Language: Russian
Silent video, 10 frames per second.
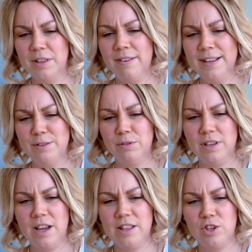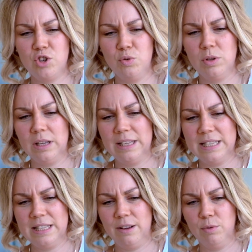давайте вот я и начну тогда с
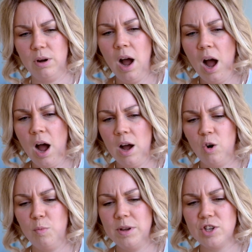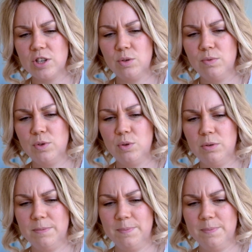того... А, у меня сейчас тут все...